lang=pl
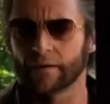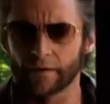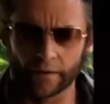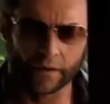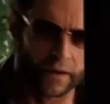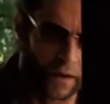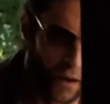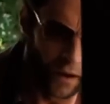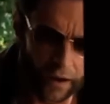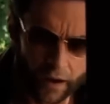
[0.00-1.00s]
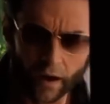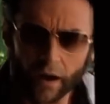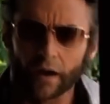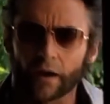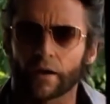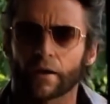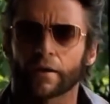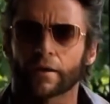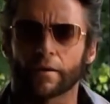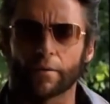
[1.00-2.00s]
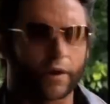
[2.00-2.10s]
słuchaj, mam kiepskie wieści. Musimy cię